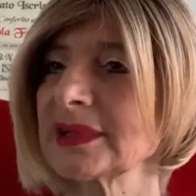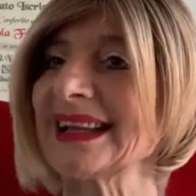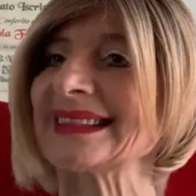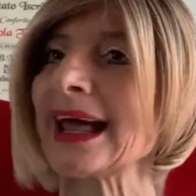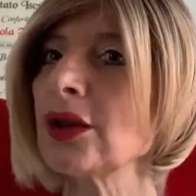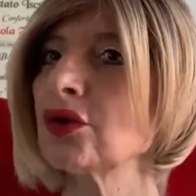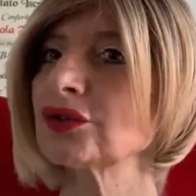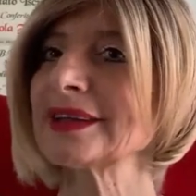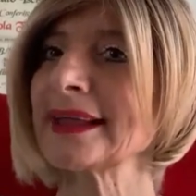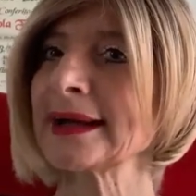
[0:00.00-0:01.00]
il
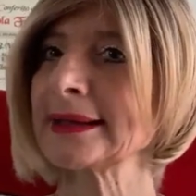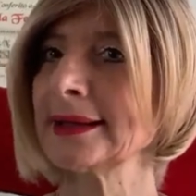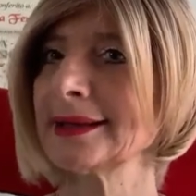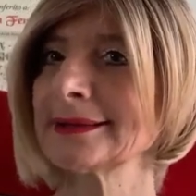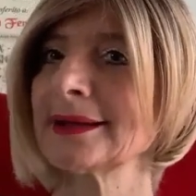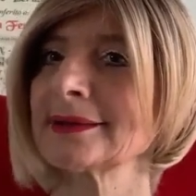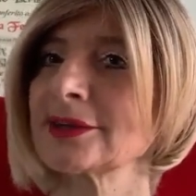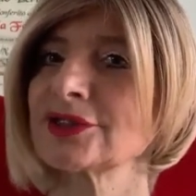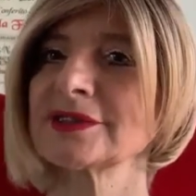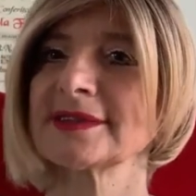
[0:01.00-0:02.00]
tallone d'Achille del
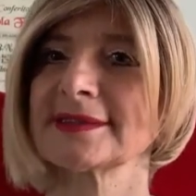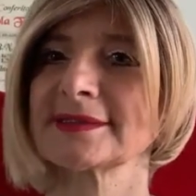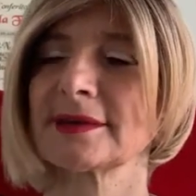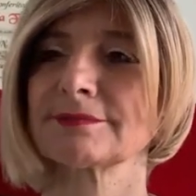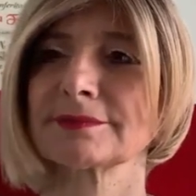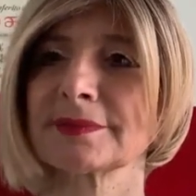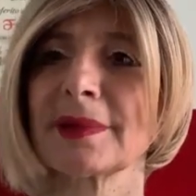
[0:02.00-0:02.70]
narcisista.